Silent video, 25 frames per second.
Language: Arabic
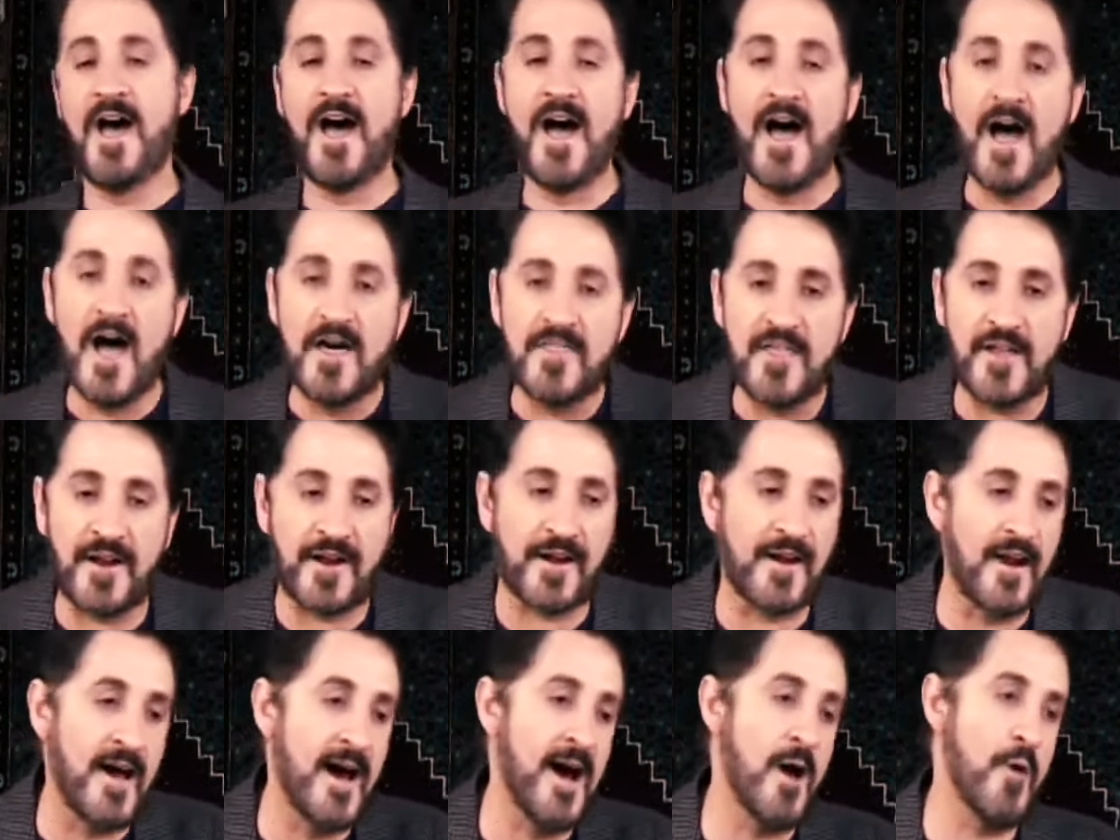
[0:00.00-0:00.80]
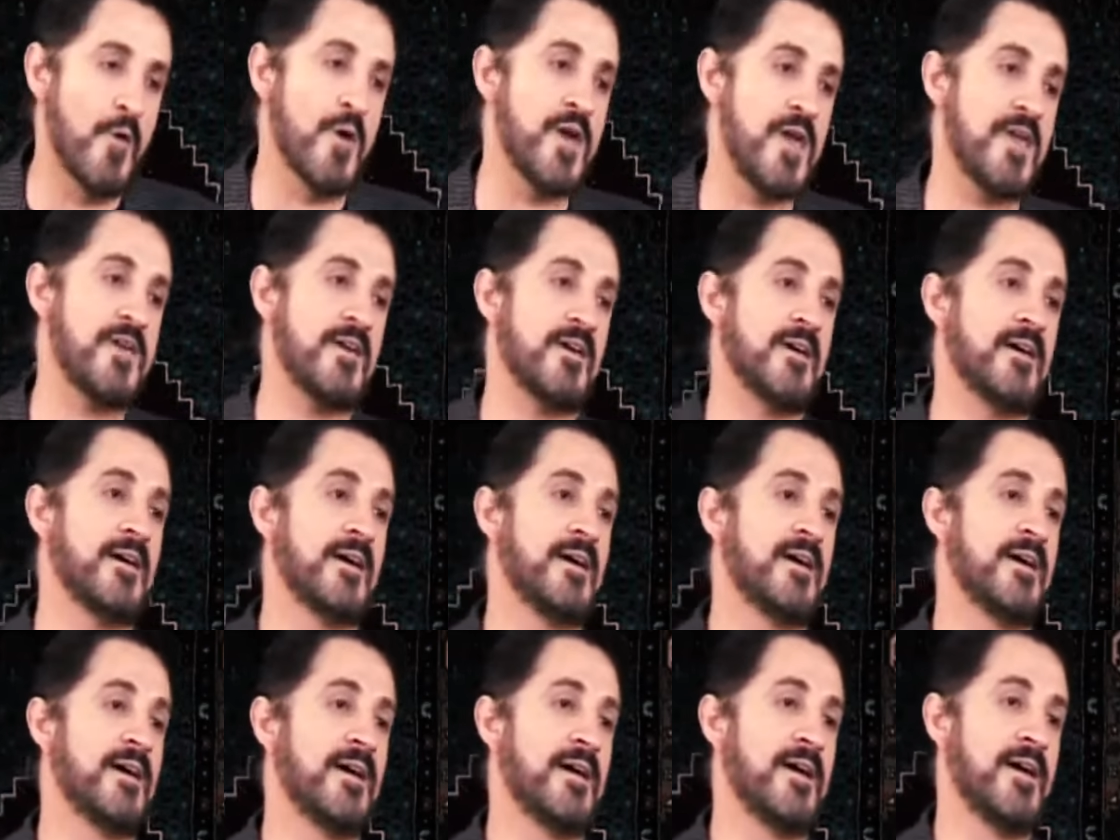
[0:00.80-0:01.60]
هذا الراوي
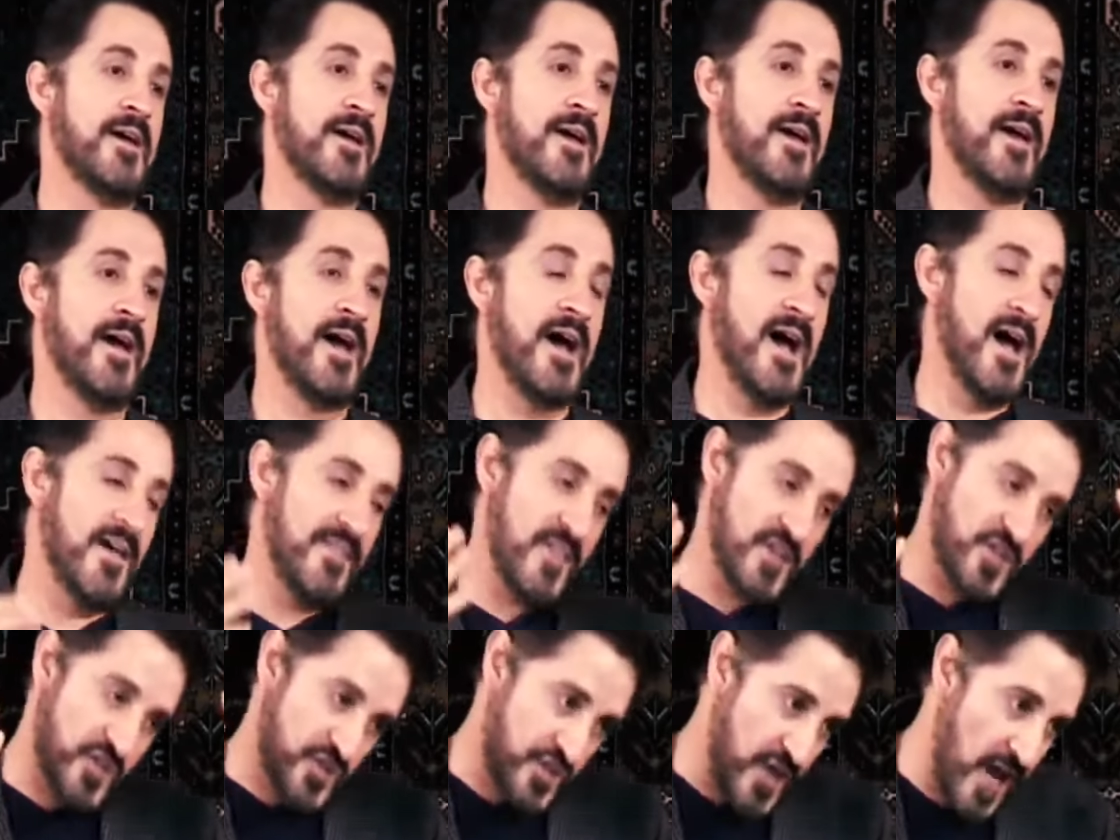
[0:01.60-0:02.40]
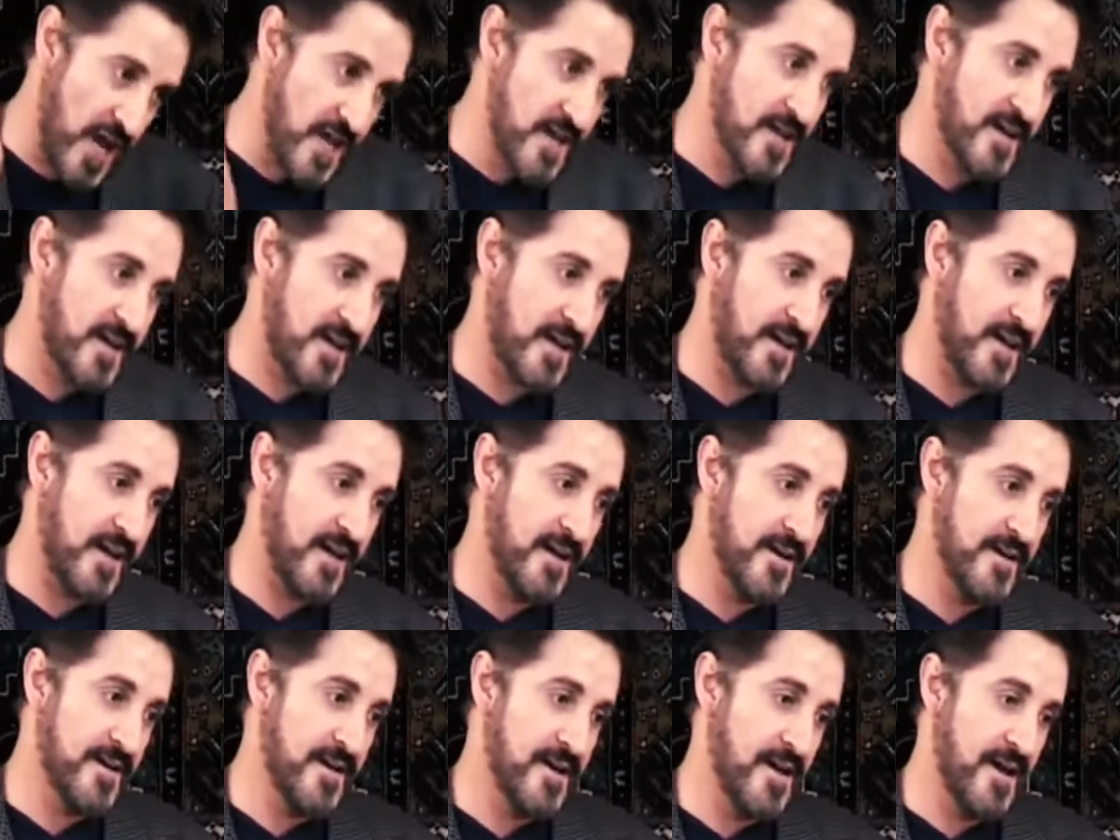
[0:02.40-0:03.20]
هذا الشيخ
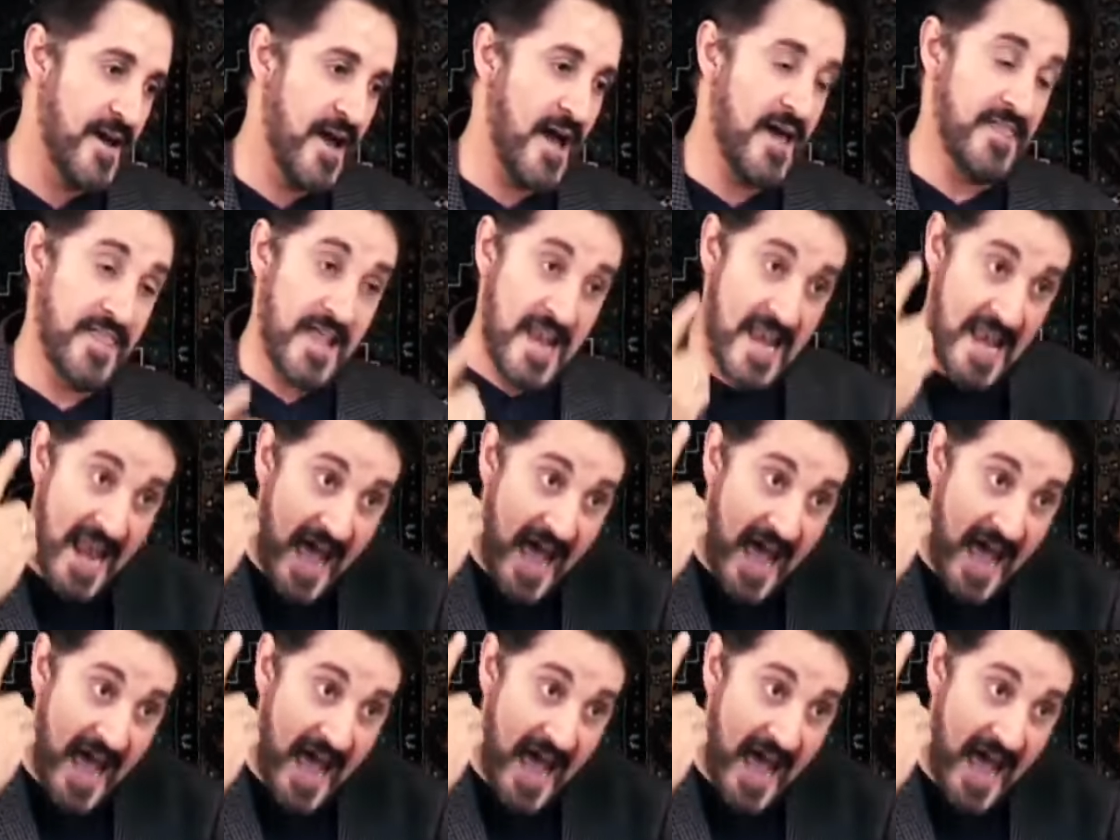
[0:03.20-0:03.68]
هذا